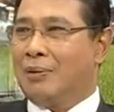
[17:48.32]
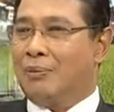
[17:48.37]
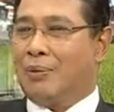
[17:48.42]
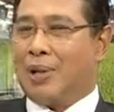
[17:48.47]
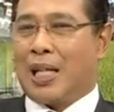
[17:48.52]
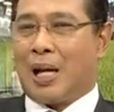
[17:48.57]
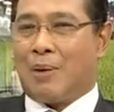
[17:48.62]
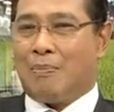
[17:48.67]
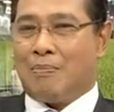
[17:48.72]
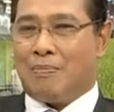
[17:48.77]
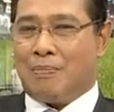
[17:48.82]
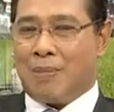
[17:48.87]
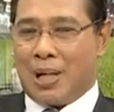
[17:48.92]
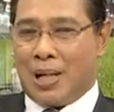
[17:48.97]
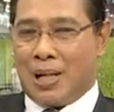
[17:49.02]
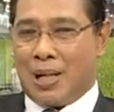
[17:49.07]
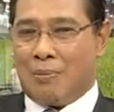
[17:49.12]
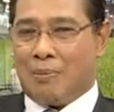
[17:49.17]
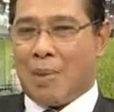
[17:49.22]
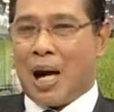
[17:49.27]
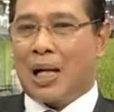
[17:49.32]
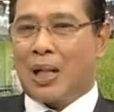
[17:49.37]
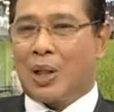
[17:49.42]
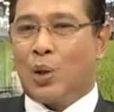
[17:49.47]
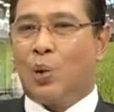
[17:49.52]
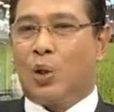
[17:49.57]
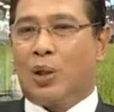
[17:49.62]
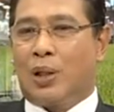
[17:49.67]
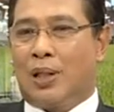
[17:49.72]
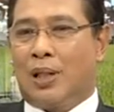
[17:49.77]
ไปทำบาง
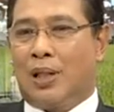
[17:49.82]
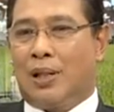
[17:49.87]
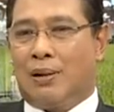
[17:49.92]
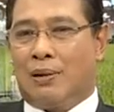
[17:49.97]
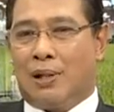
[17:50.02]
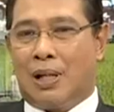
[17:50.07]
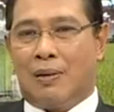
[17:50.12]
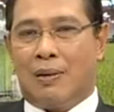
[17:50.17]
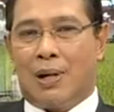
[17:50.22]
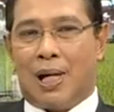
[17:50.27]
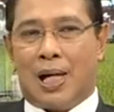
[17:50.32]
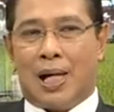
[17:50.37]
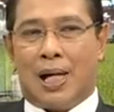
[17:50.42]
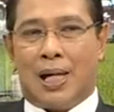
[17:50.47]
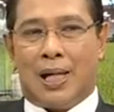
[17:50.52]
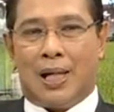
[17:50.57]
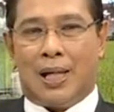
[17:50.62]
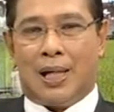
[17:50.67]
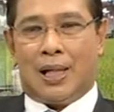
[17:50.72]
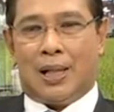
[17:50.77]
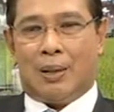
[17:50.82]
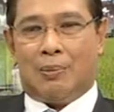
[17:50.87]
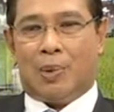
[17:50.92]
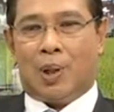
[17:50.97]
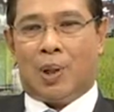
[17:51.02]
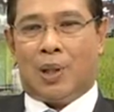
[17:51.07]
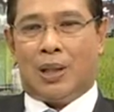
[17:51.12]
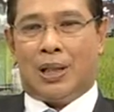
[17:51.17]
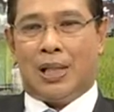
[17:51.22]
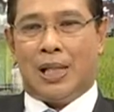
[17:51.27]
จุดที่เราคิดว่าพ
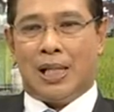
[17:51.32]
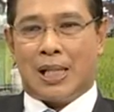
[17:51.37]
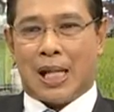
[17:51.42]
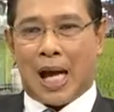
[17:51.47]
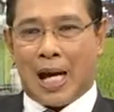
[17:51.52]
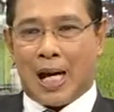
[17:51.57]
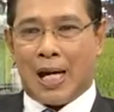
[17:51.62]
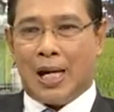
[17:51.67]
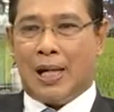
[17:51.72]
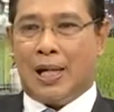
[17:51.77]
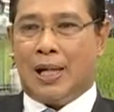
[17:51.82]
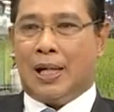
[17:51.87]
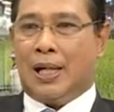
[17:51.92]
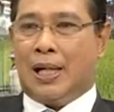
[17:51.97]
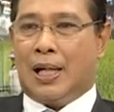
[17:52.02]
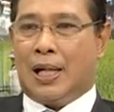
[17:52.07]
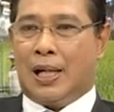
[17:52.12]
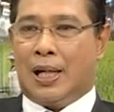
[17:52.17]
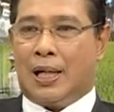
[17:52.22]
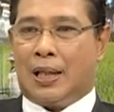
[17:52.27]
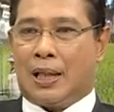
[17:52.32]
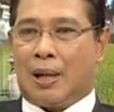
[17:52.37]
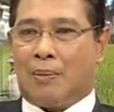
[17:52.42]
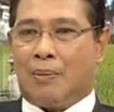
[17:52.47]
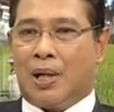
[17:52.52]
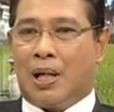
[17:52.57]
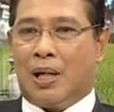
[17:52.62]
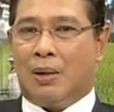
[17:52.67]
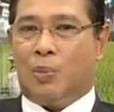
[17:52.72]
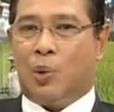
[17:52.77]
อที่จะ
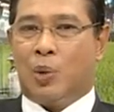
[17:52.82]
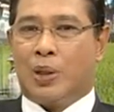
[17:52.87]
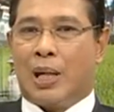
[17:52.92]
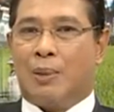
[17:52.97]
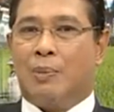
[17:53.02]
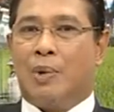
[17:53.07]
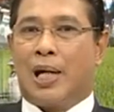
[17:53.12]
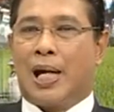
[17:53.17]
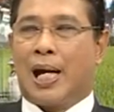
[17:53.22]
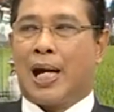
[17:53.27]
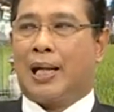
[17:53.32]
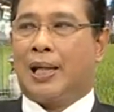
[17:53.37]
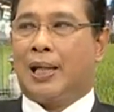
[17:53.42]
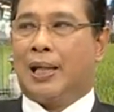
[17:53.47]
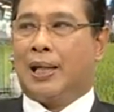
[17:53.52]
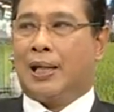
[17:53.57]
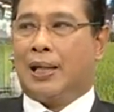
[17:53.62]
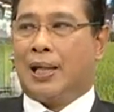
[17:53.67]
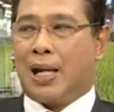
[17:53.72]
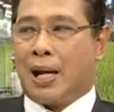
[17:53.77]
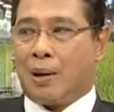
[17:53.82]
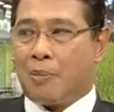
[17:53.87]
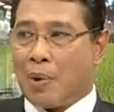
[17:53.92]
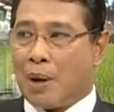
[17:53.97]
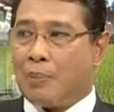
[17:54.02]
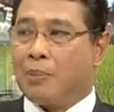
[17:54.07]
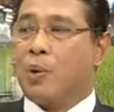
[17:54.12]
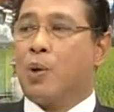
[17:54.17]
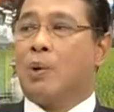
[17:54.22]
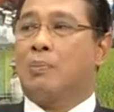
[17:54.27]
ทำให้ผู้ใช้บริการได้รับค
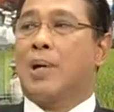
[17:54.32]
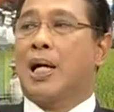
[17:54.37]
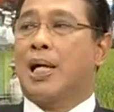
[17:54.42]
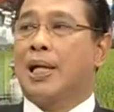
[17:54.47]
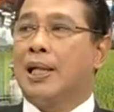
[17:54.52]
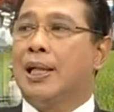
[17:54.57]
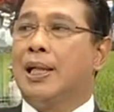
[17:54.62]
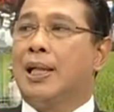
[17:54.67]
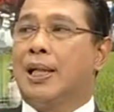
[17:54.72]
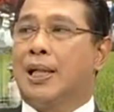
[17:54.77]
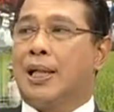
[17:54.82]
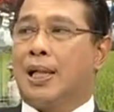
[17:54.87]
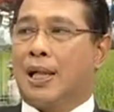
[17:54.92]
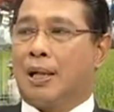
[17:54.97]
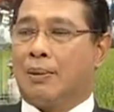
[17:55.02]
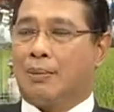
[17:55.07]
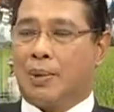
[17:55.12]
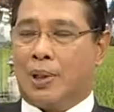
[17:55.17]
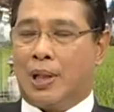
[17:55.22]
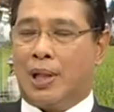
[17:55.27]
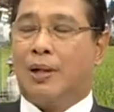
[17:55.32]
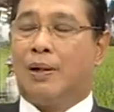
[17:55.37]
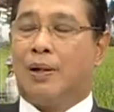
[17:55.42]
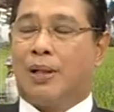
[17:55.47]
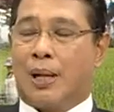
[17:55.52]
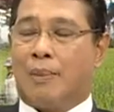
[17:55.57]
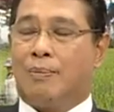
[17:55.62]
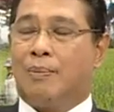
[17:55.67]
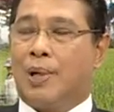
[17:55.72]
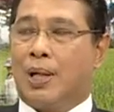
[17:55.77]
วามสะดวกมากขึ้นนะครับตรงนี้เรา
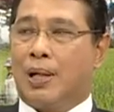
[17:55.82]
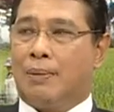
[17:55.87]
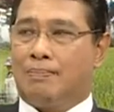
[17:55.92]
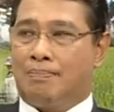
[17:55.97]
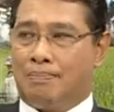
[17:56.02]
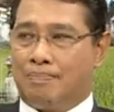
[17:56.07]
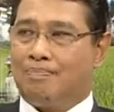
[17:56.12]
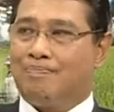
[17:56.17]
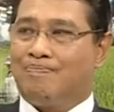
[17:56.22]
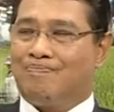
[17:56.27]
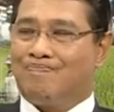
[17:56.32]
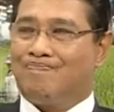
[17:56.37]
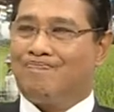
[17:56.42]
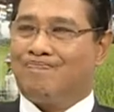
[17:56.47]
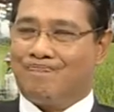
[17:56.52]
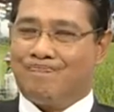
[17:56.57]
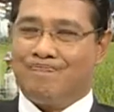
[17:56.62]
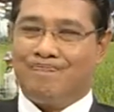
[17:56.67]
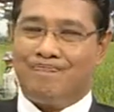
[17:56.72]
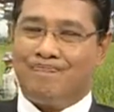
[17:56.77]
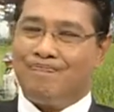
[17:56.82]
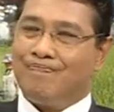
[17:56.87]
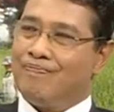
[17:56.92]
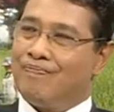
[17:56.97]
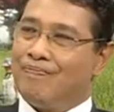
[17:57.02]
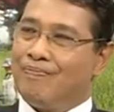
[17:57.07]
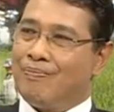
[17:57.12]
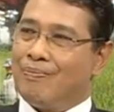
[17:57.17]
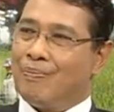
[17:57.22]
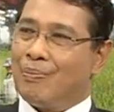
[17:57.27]
ก็ทำเพิ่ม
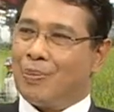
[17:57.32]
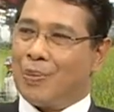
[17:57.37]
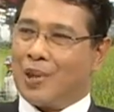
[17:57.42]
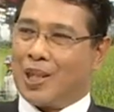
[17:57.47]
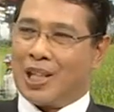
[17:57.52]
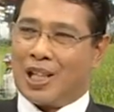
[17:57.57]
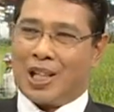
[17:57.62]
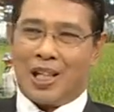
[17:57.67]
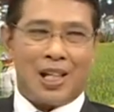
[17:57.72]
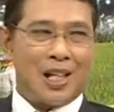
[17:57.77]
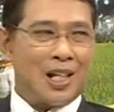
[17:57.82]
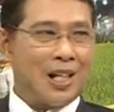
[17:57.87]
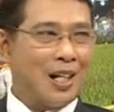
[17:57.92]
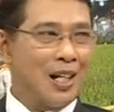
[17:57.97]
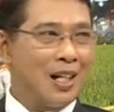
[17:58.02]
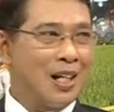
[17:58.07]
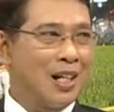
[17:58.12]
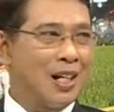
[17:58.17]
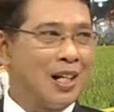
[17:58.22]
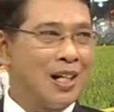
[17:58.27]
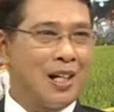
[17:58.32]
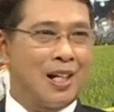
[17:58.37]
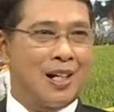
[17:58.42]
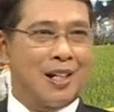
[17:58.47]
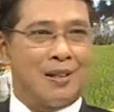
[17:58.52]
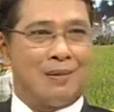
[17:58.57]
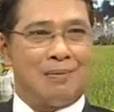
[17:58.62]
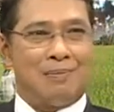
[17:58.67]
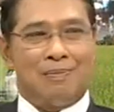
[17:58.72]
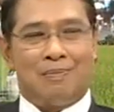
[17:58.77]
ครับคุณผู้ชมครับที่ท่าน
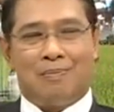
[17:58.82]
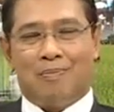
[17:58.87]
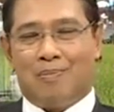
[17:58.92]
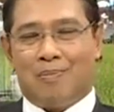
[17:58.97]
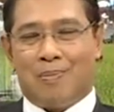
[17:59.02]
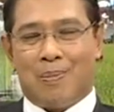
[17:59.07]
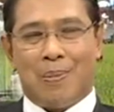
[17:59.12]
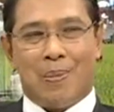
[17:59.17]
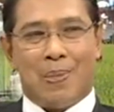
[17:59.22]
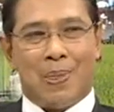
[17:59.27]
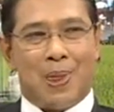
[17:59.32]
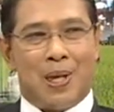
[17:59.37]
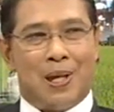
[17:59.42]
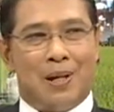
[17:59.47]
พูดให้ฟังเนี่ย